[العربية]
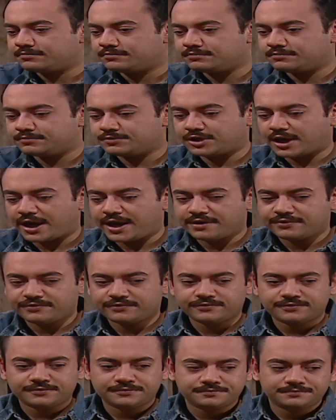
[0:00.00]
مش
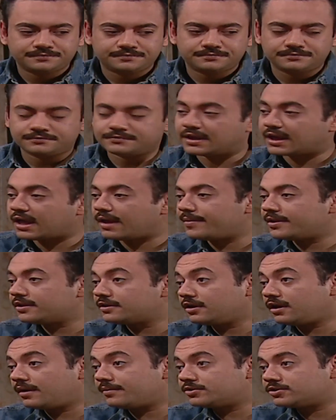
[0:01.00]
عارف ده كمان
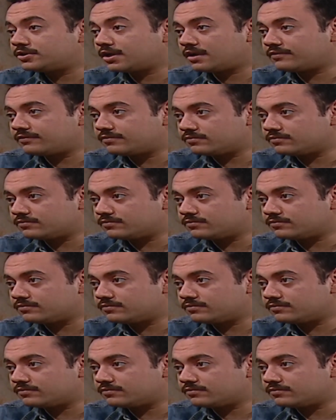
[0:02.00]
طلع بيشتغل في